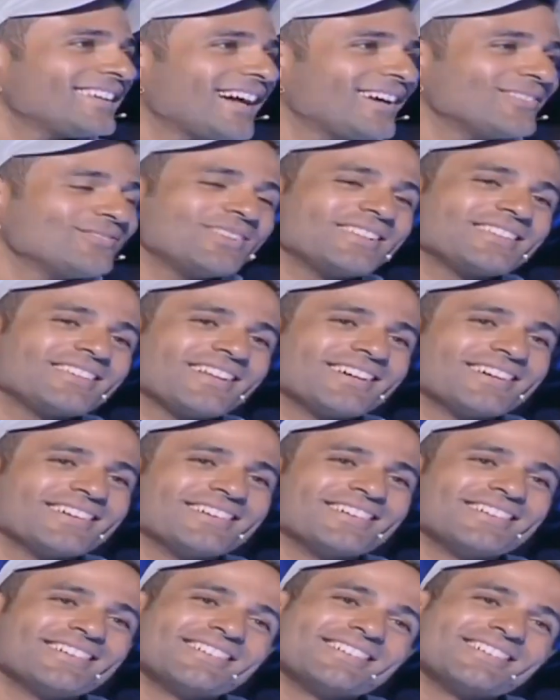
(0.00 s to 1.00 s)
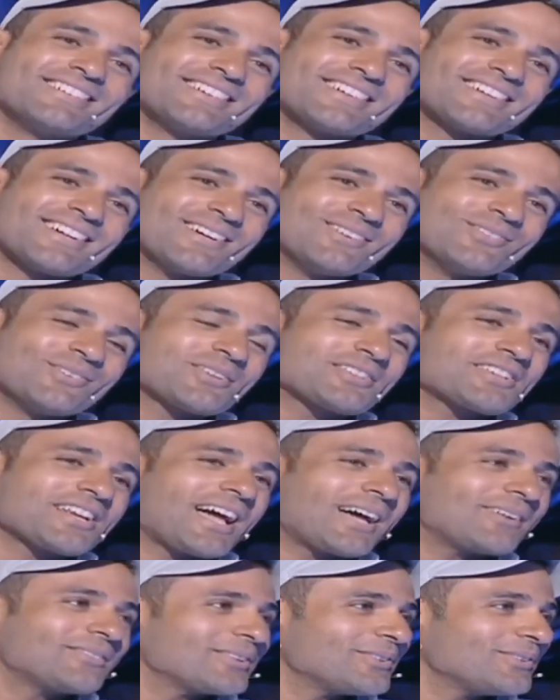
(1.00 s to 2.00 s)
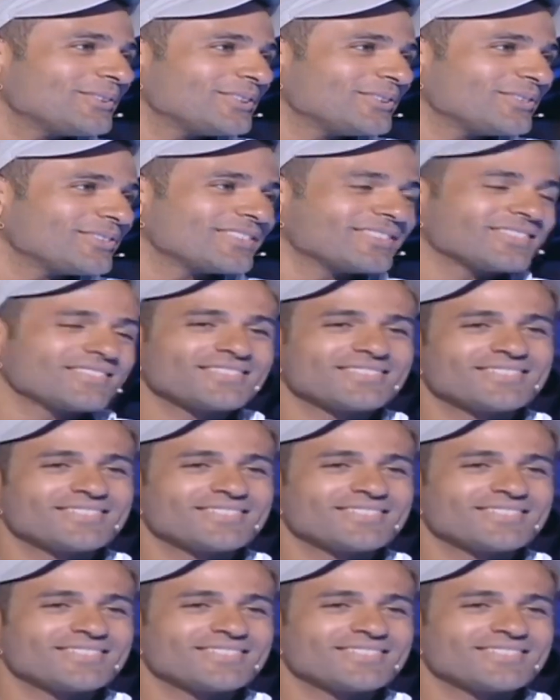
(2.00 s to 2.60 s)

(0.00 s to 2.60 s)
ايه يا عم انت تاخد جمهوري والله شعبي شعبي كله